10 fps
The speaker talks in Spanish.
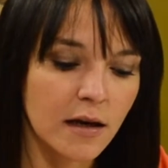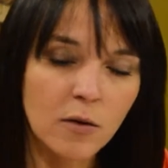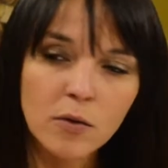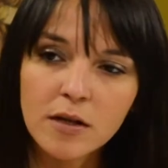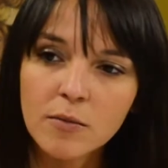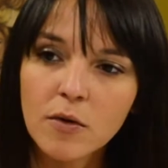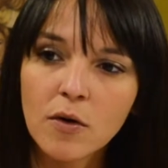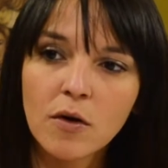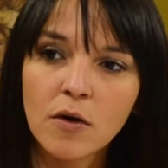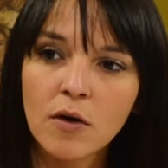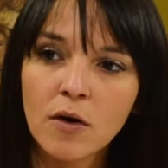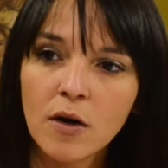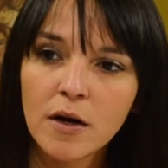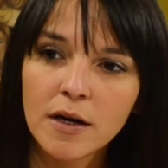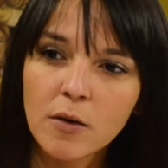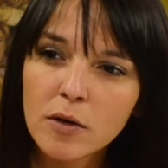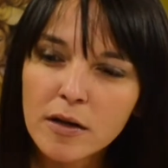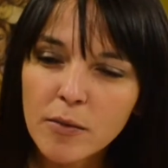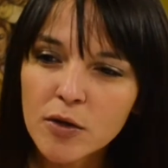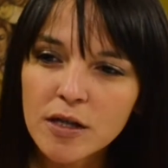último, en el
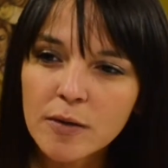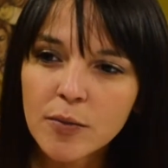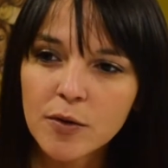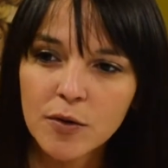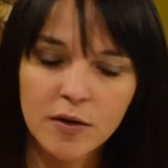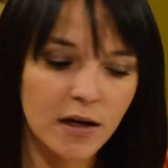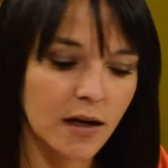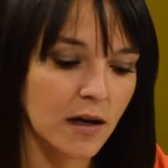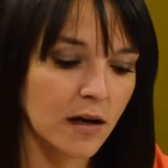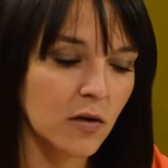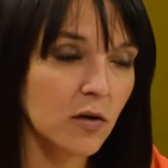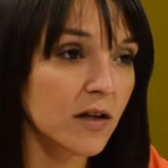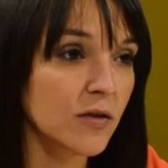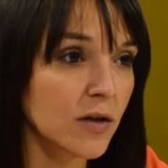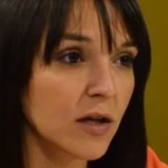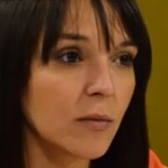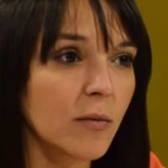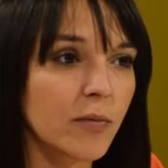último tiempo de nuestra corta historia como